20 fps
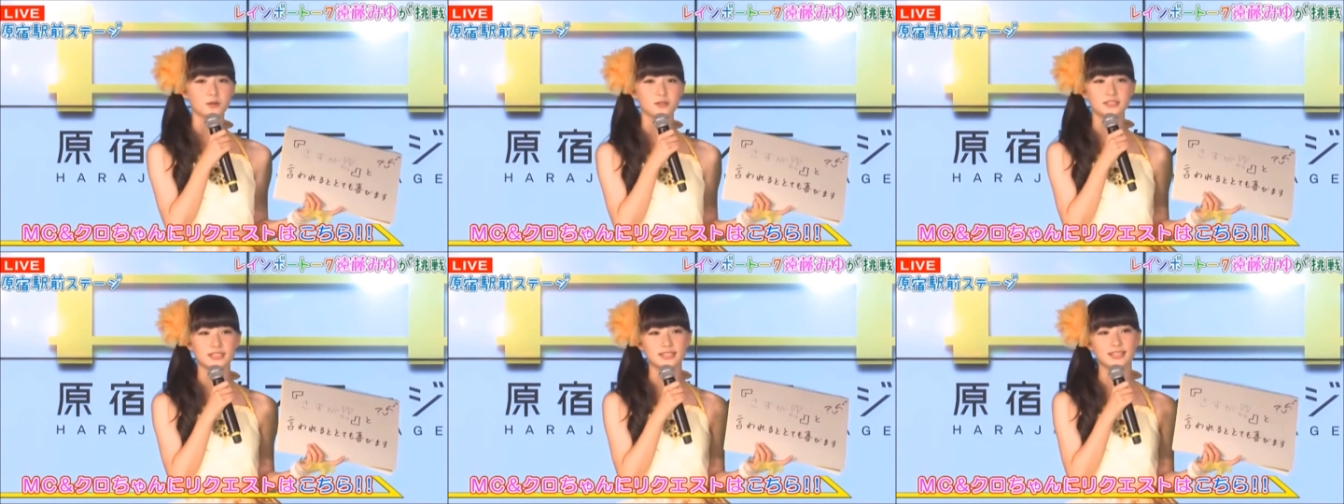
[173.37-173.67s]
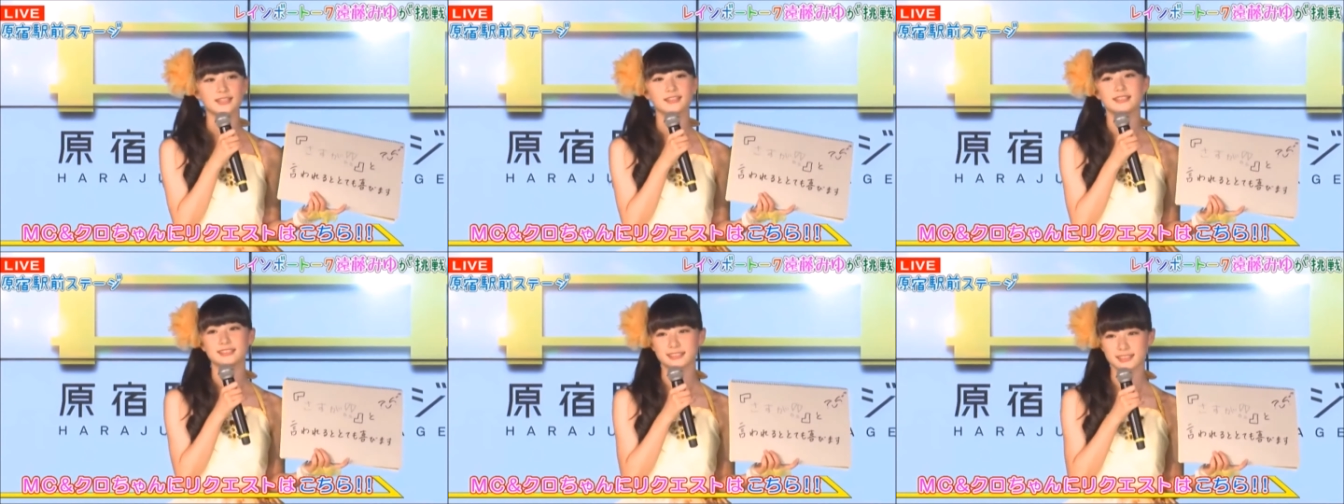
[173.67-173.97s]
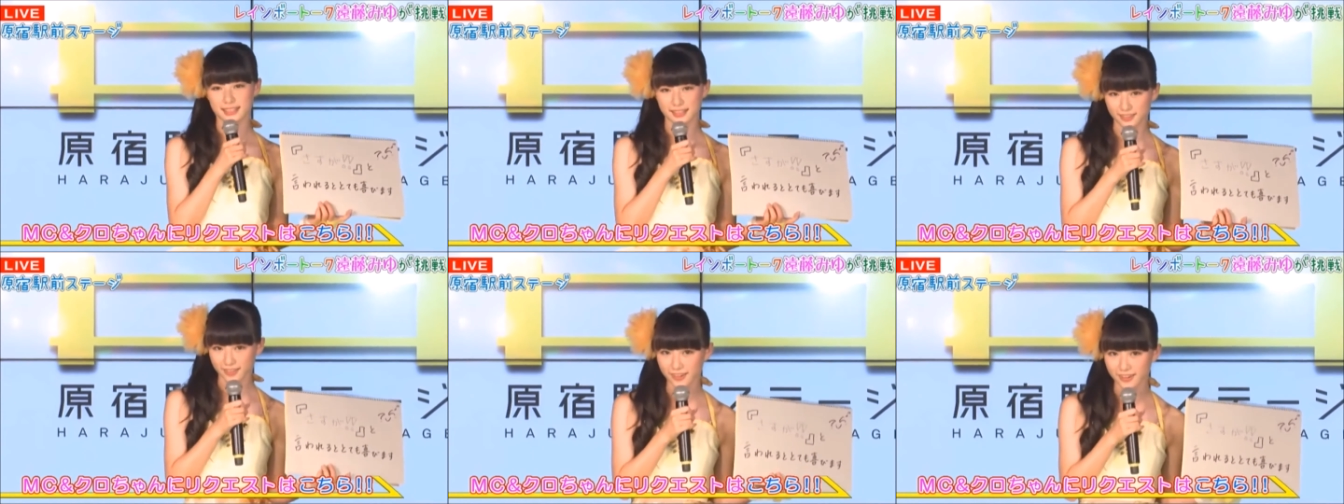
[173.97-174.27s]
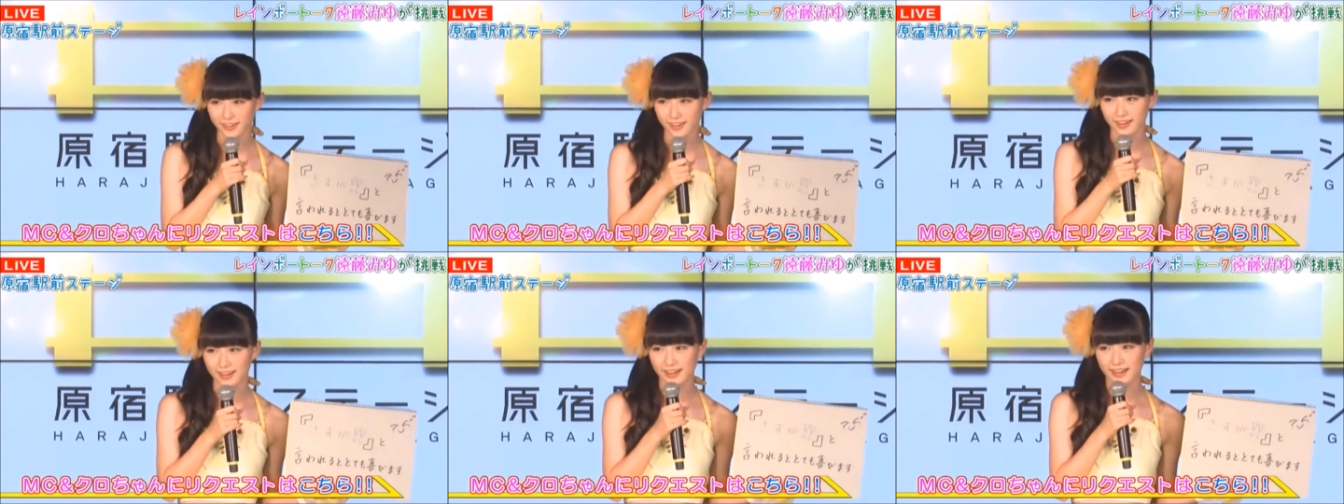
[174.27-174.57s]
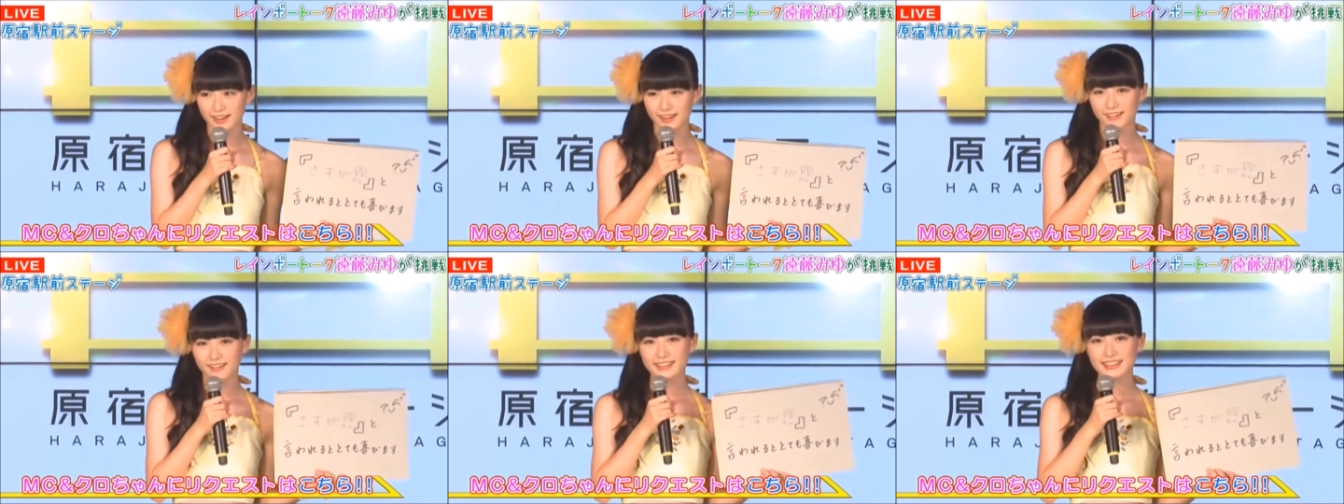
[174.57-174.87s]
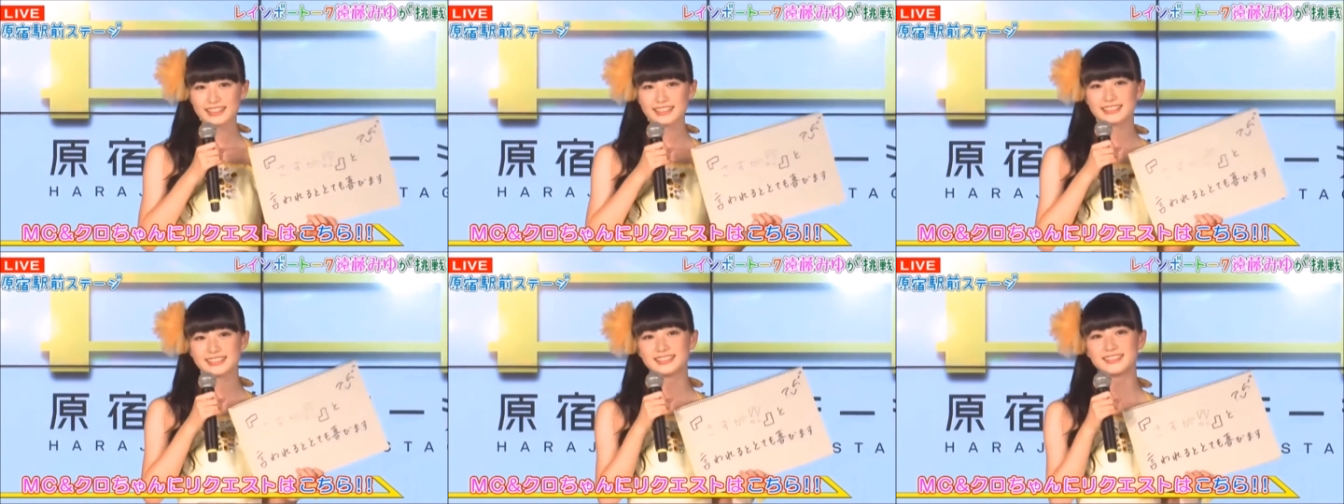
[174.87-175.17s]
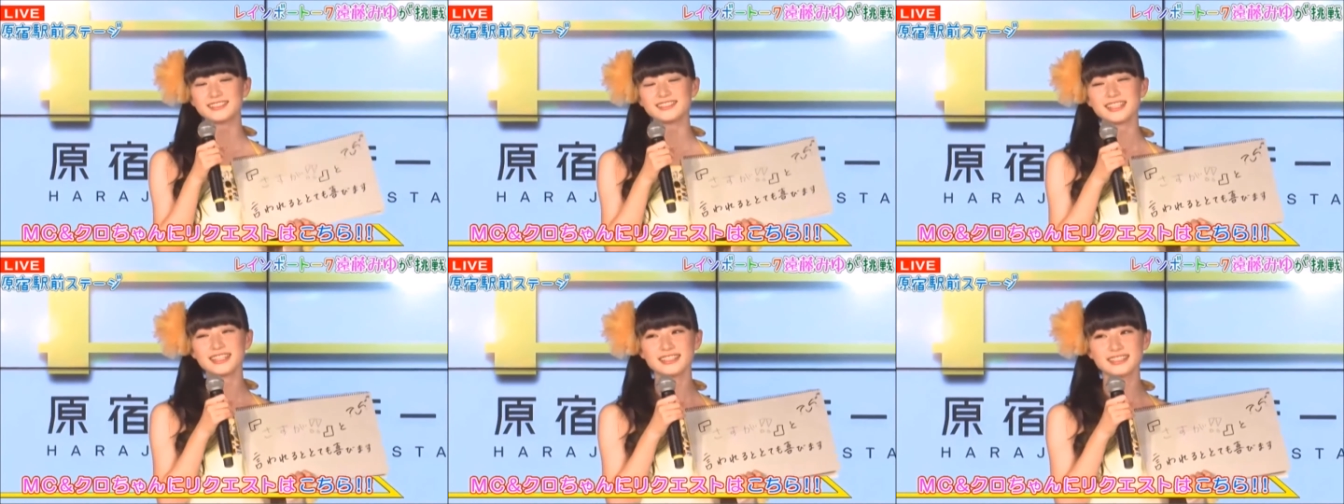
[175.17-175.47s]
喜んでたんですけど、はい、私
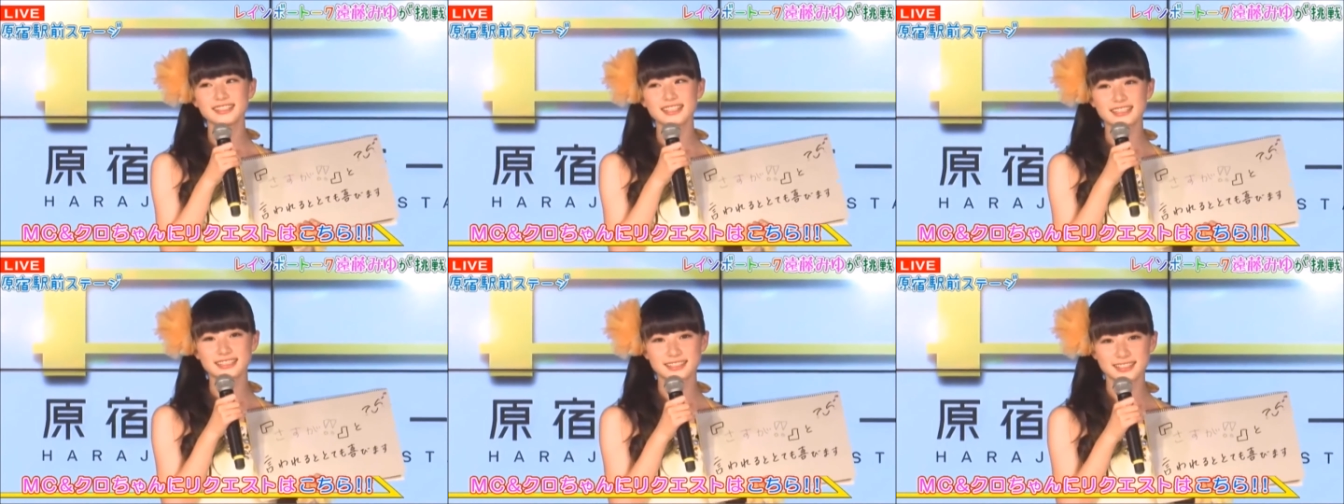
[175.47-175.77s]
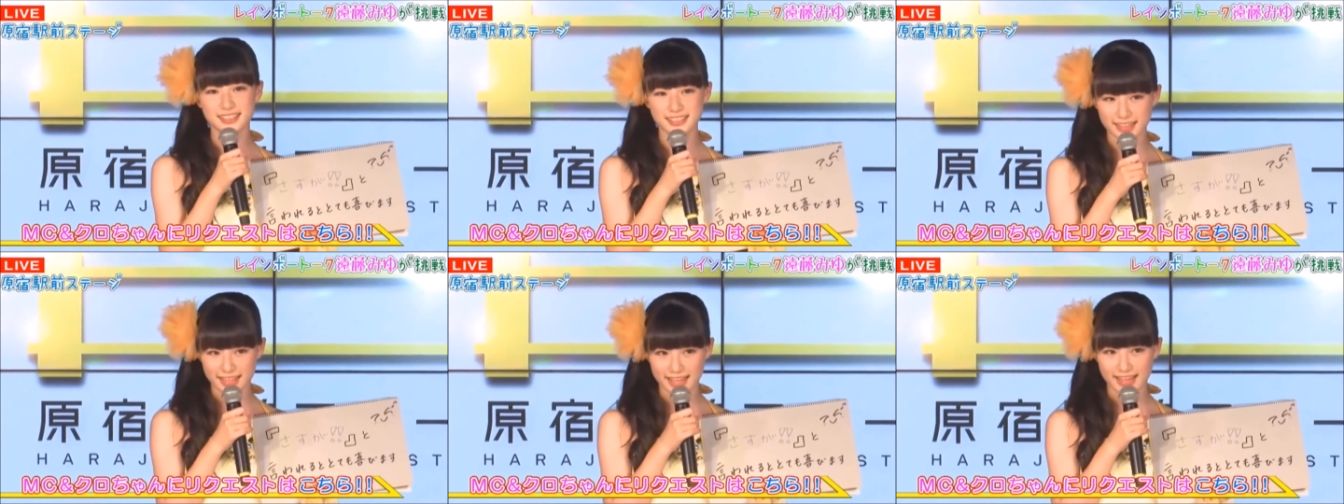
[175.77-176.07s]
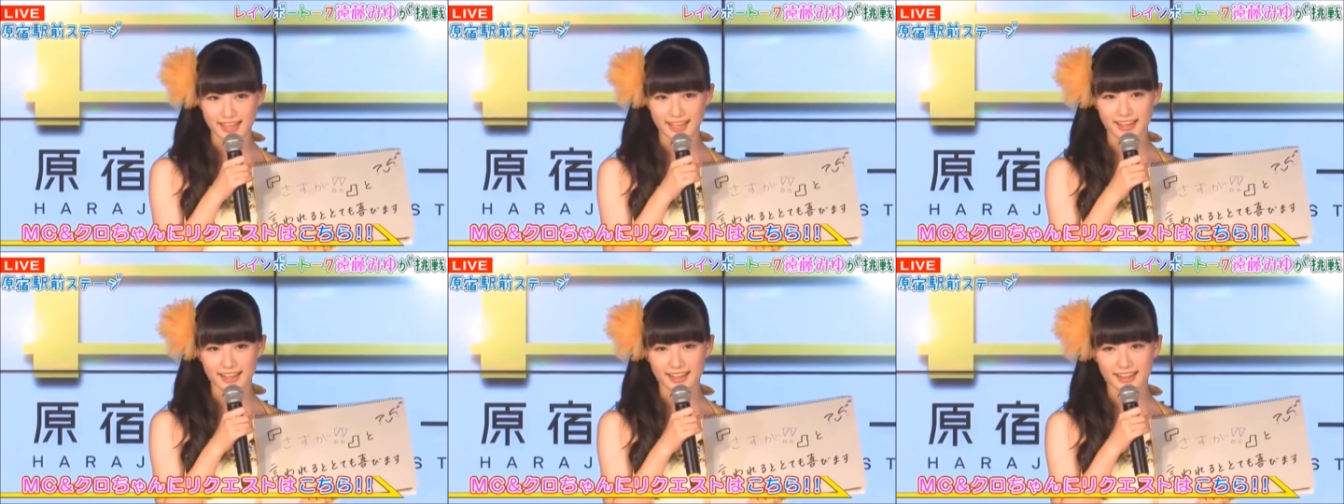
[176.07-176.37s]
数学が好きで、